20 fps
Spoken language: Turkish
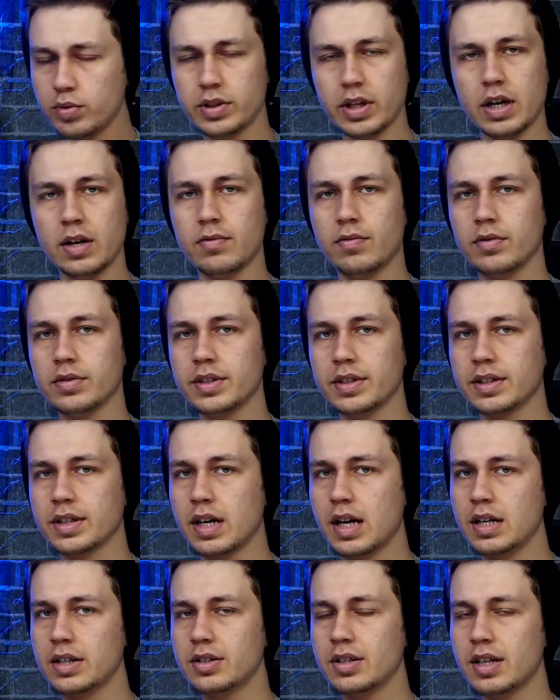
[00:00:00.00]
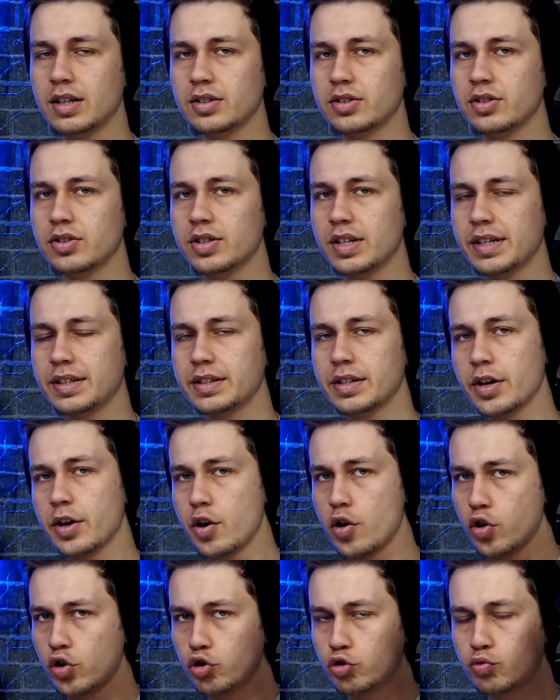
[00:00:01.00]
Bu telefonları karşılaştıracağız
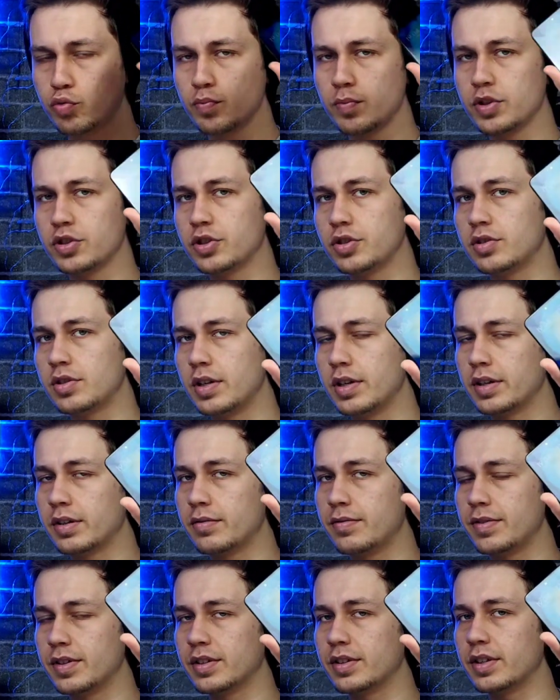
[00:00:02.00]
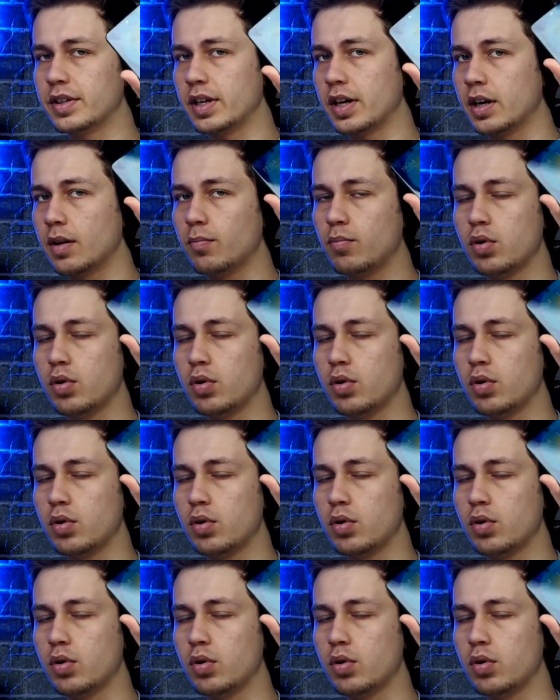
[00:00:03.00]
3500 TL'lik fiyatıyla.